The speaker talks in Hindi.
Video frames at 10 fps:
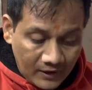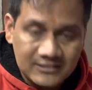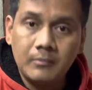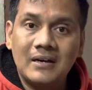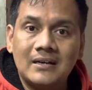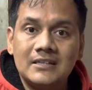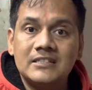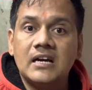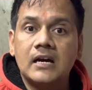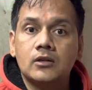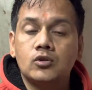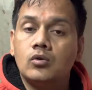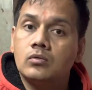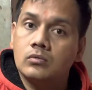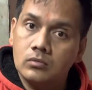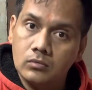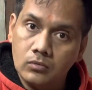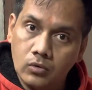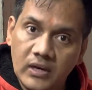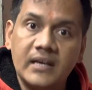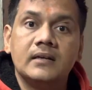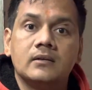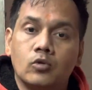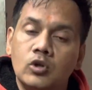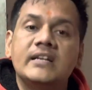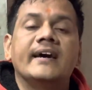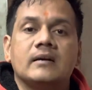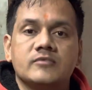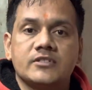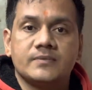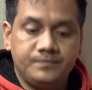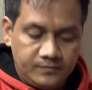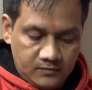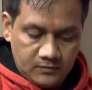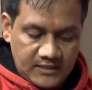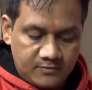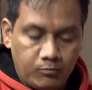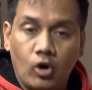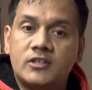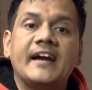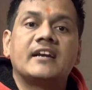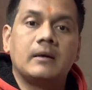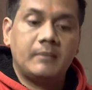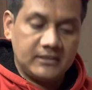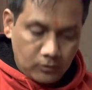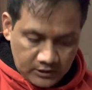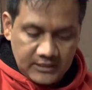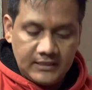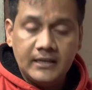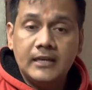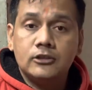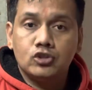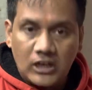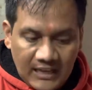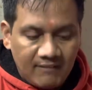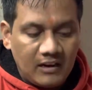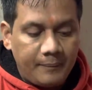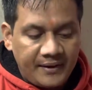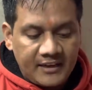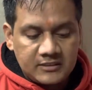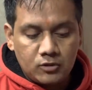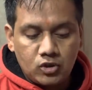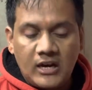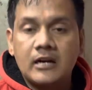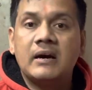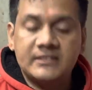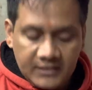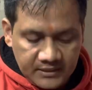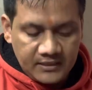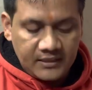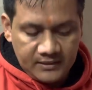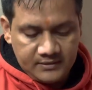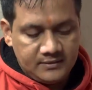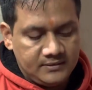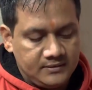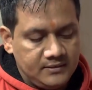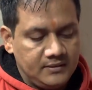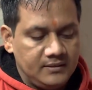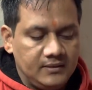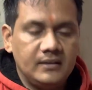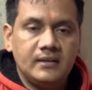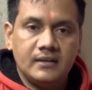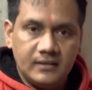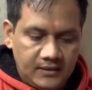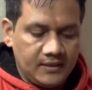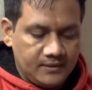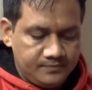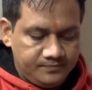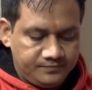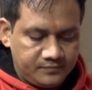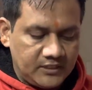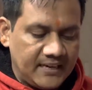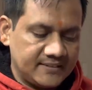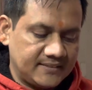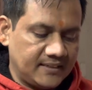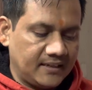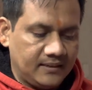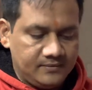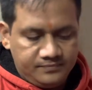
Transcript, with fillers: ऐसे बांधने से गांठ जो खुले खुल जाए आराम से बहुत टाइट ना बांधे और ये जो कला वाला पेट रहे हैं इसमें तो गांठ बांधनी ही नहीं है ठीक है ये ऐसे ही रहेगा